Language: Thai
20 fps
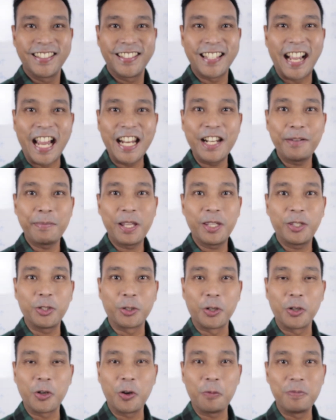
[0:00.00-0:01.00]
ใช้น้ำมันส
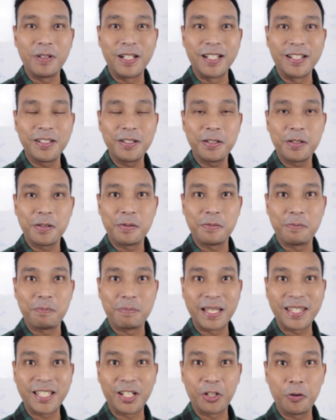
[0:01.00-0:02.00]
นลบเหรอ
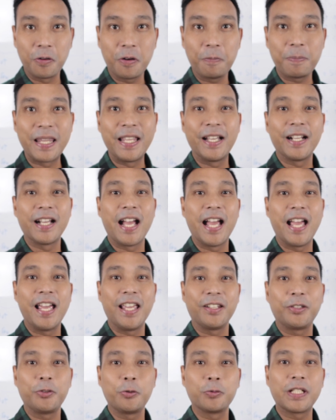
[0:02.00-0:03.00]
มันจะลบลบเป็นยังไง
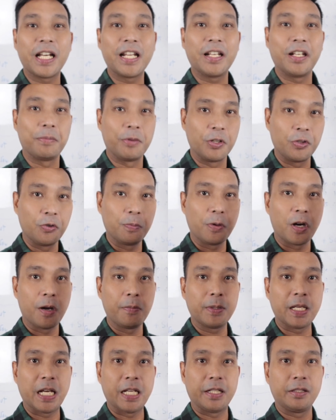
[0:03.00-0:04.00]
ทุกท่านเรามาดูพร้อ
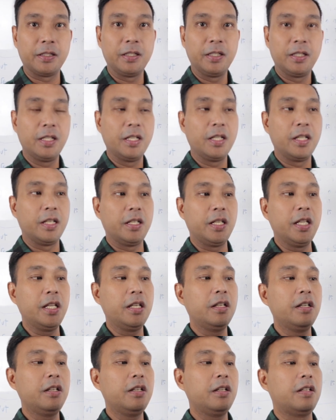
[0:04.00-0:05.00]
มกัน นี่
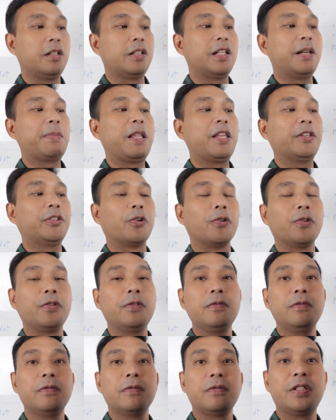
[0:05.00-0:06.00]
คือน้ำมันสน
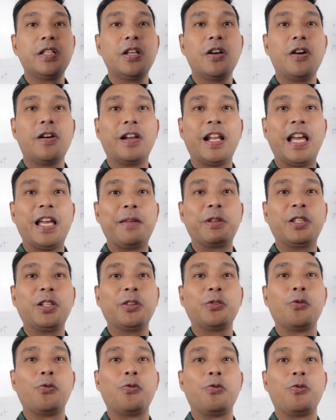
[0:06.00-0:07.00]
ยี่ห้ออะไรไม่ต้
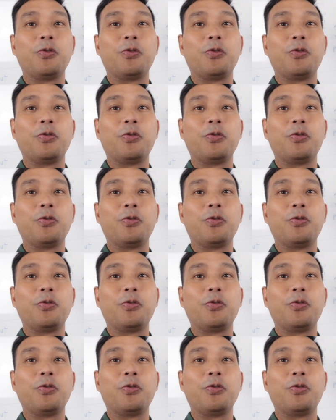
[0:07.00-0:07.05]
องดู